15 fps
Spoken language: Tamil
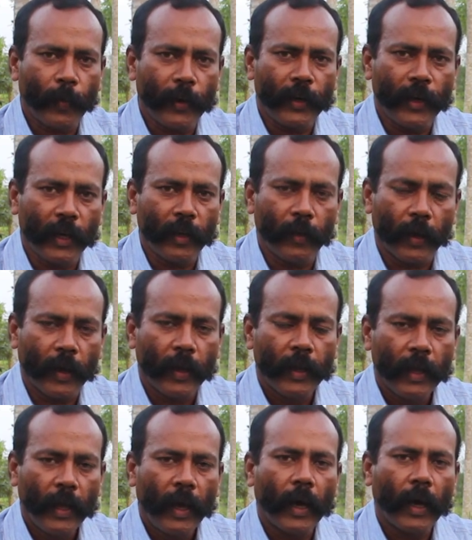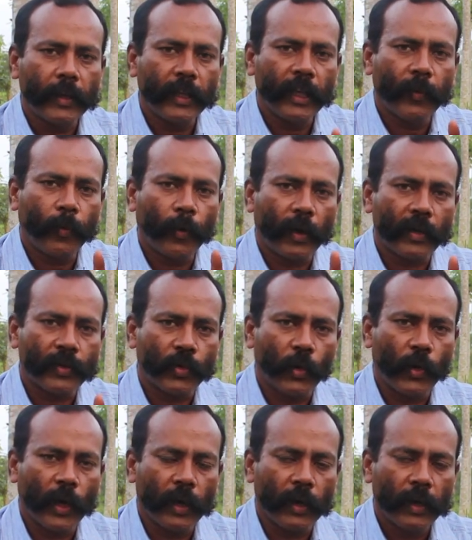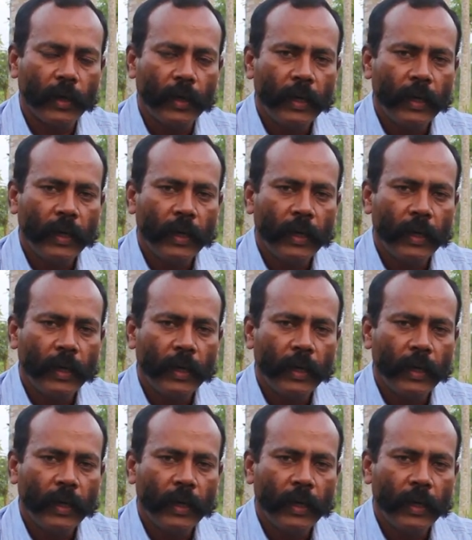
போய் நின்றுதுவேன் அதே போன்ற சூழல்